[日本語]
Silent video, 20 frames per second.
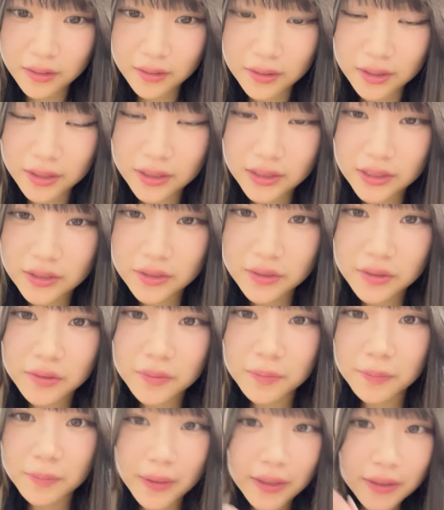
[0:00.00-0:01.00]
私
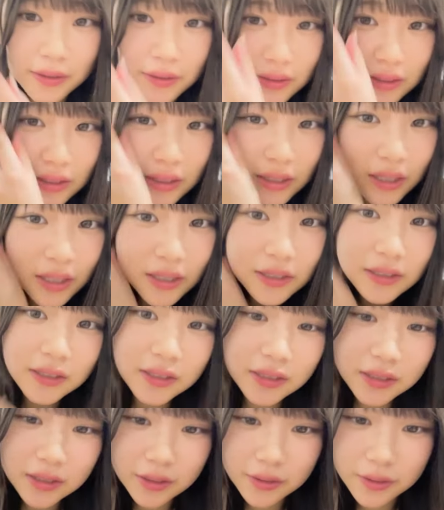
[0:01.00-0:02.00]
のメールに返
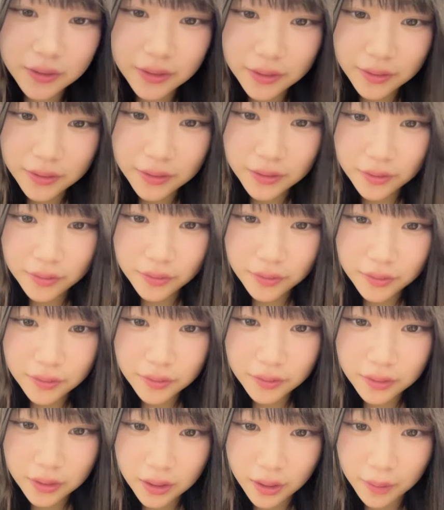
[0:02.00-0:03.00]
信してくれてる人
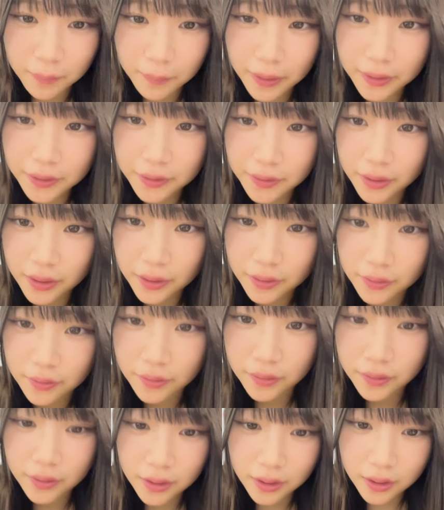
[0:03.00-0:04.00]
なんか眉毛
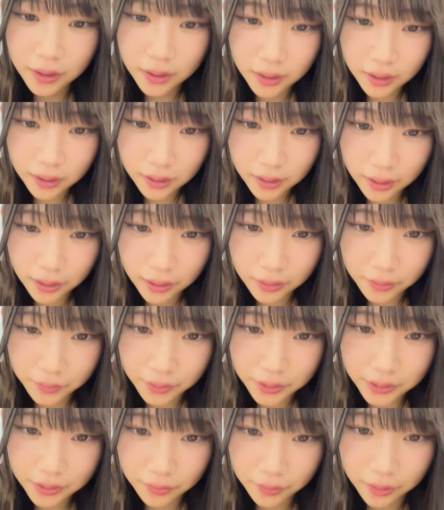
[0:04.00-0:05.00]
の絵
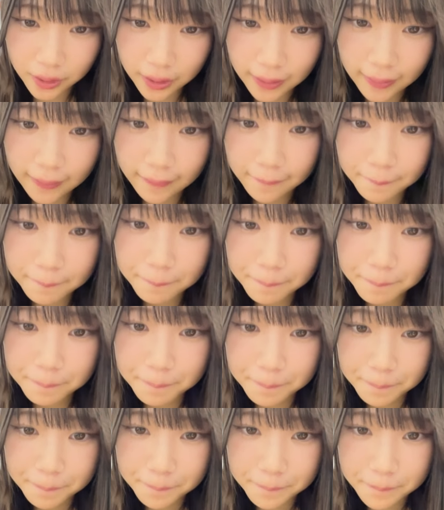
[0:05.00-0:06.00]
の人で
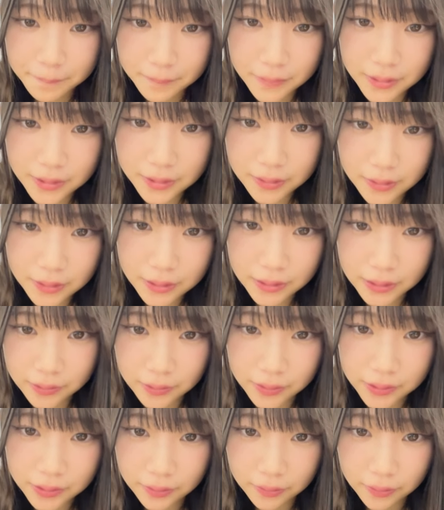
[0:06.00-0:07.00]
10位
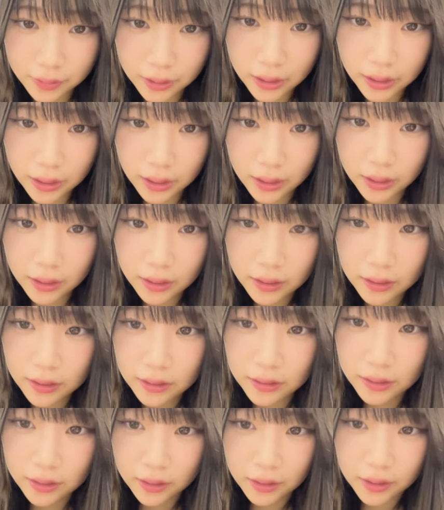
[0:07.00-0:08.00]
の人が
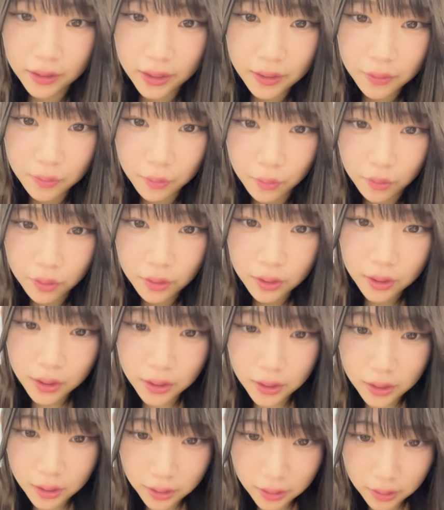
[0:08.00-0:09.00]
なんか猫
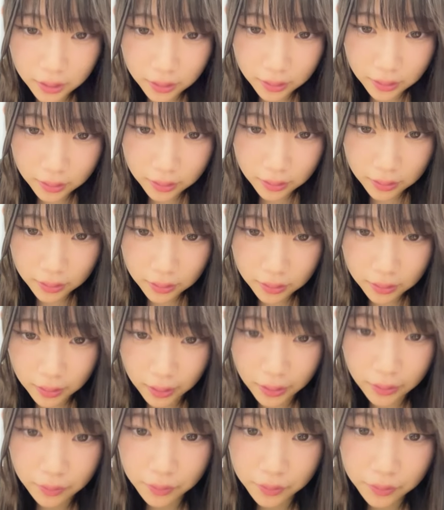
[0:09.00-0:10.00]

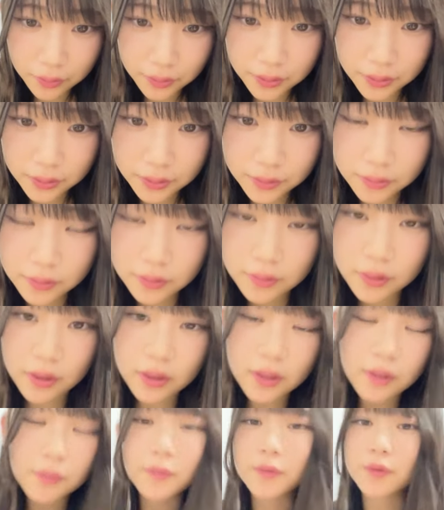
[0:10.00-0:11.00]
えこの
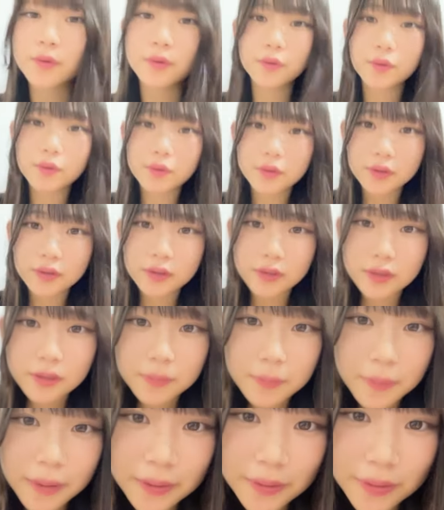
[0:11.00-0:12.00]
方も
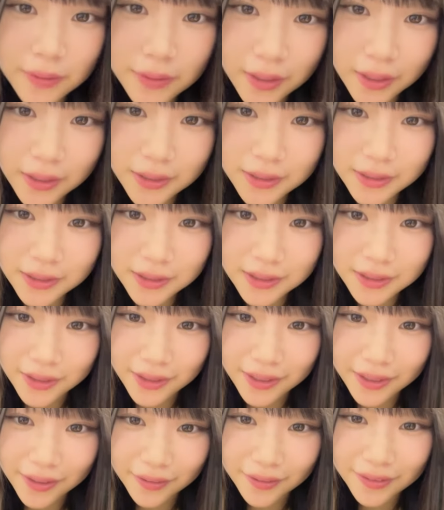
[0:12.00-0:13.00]
メール返信来
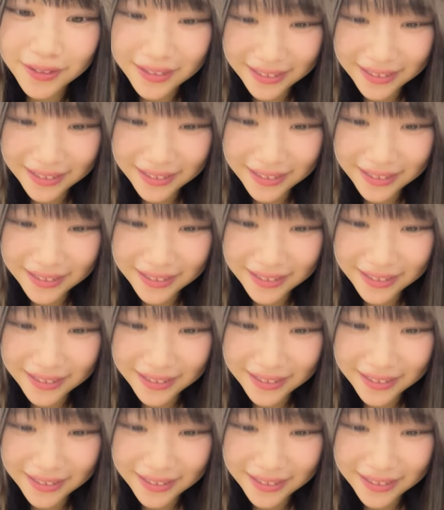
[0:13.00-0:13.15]
てれてる